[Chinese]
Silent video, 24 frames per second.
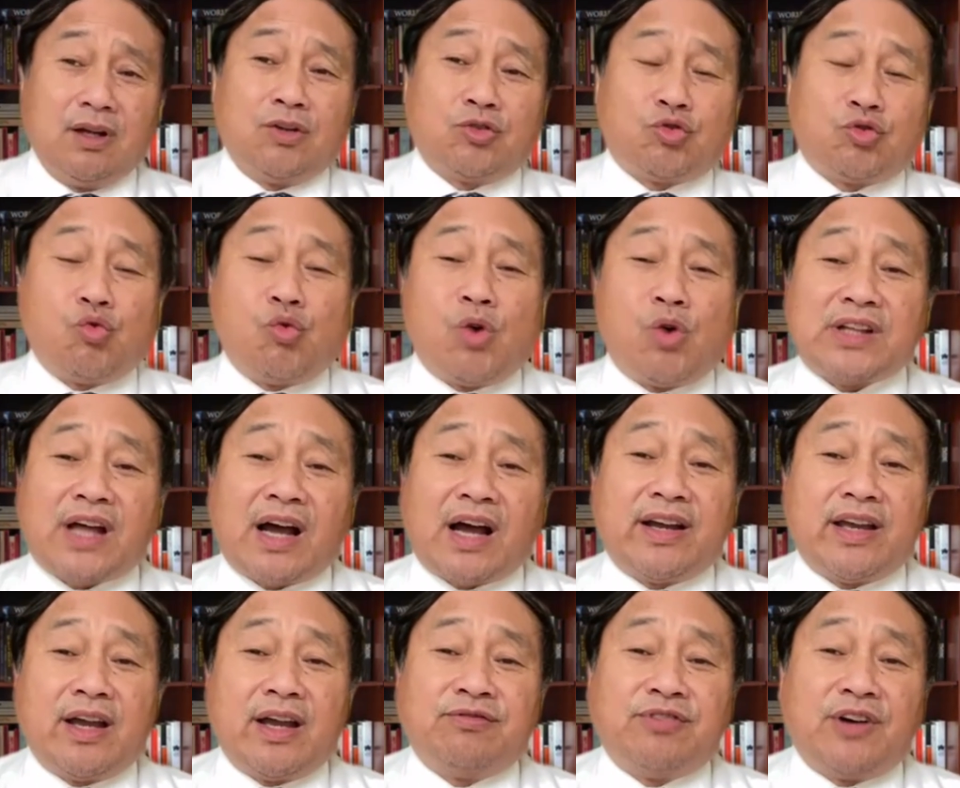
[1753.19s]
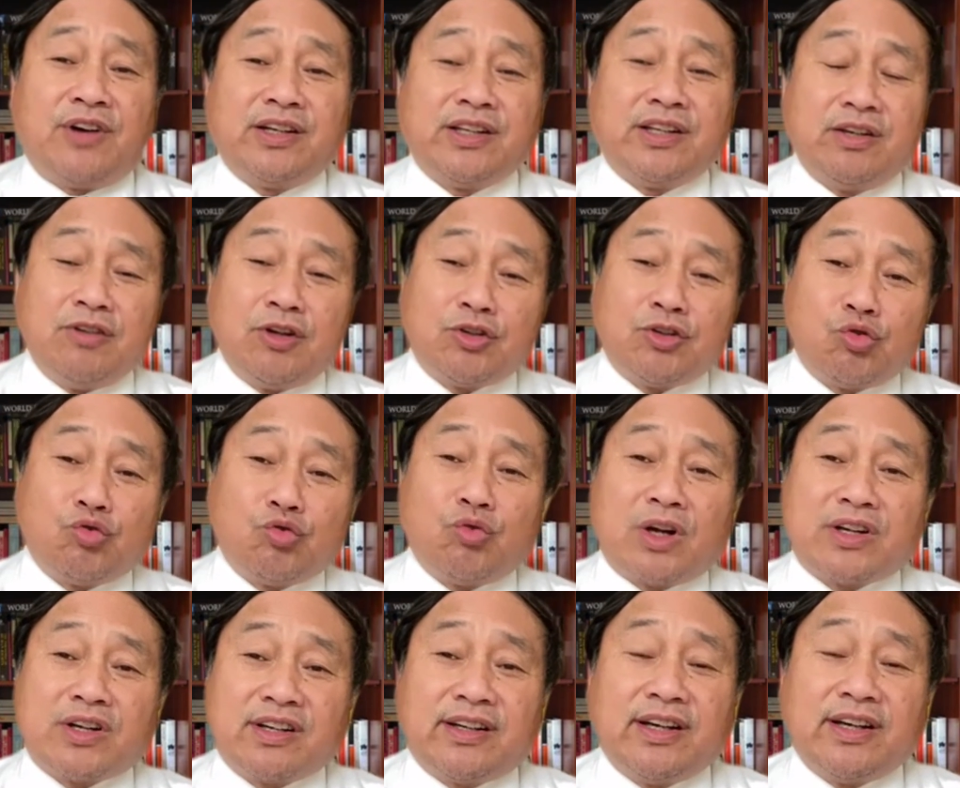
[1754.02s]
中国大概也放心，因为中
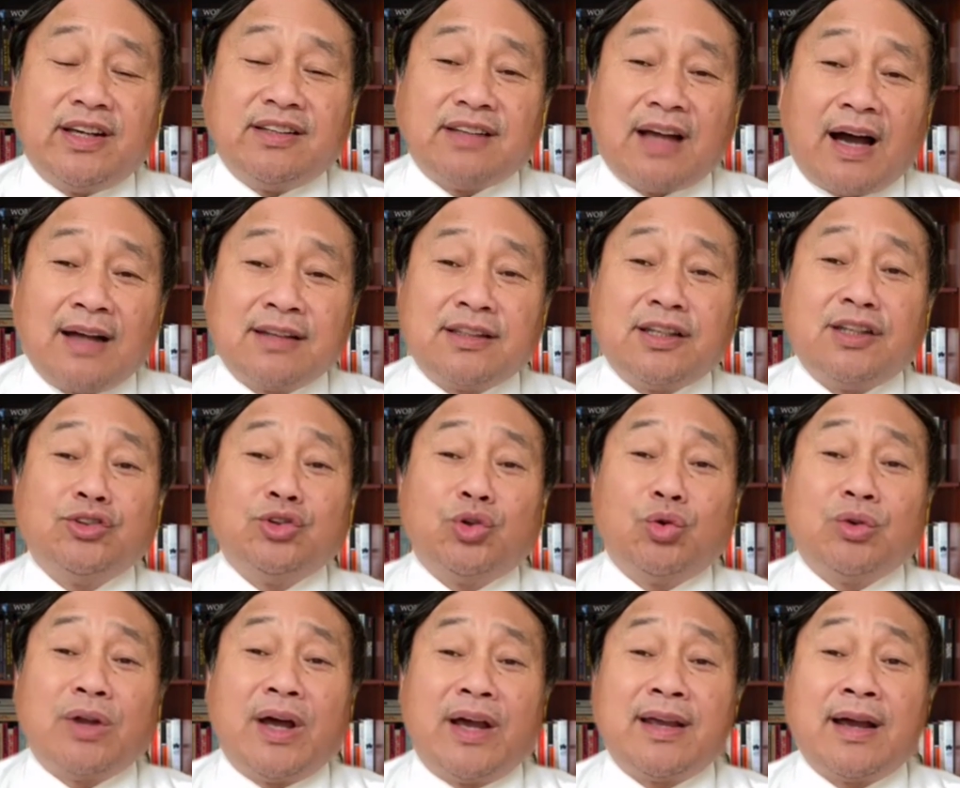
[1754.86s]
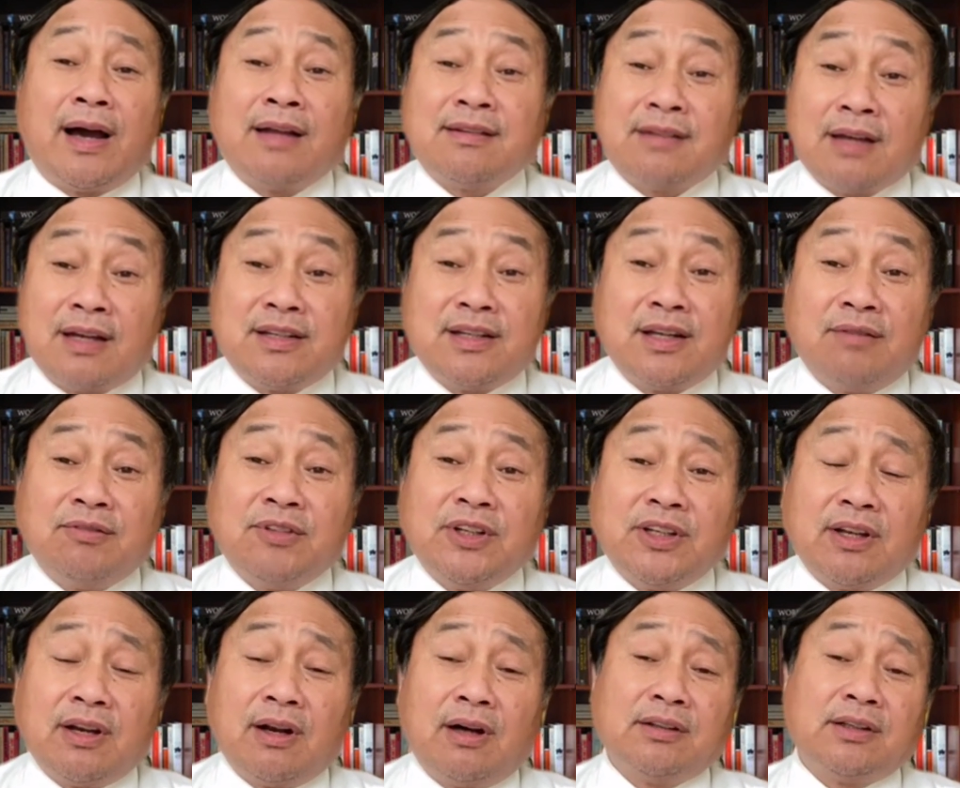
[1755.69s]
国是可以拿定东南亚在这些问
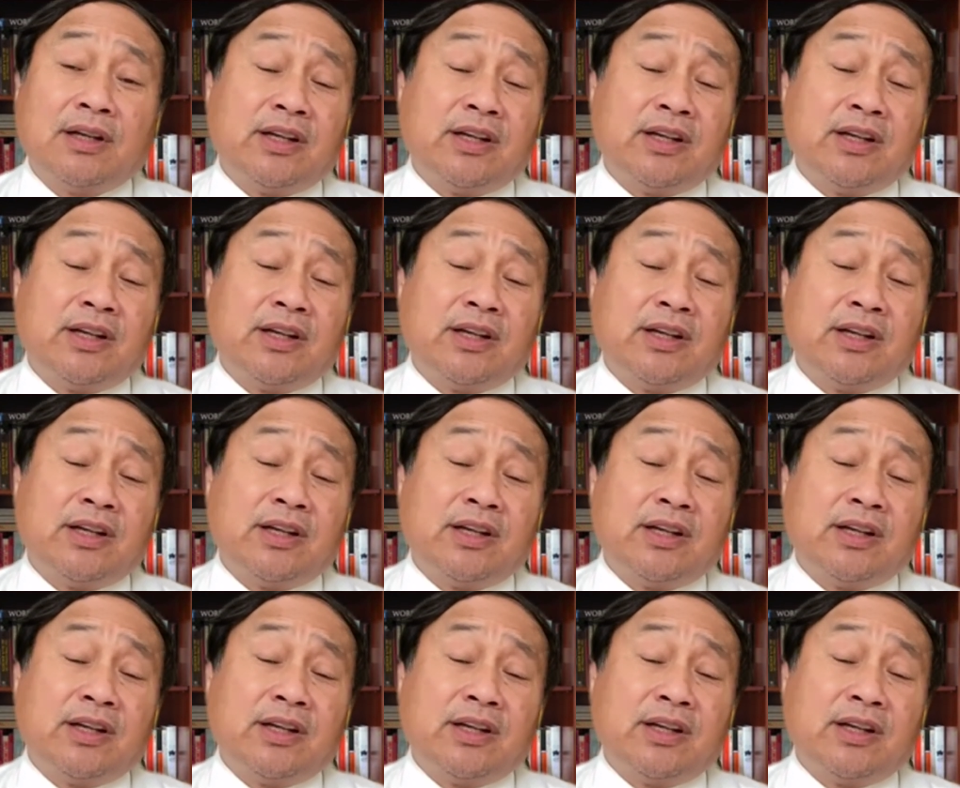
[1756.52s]
题上。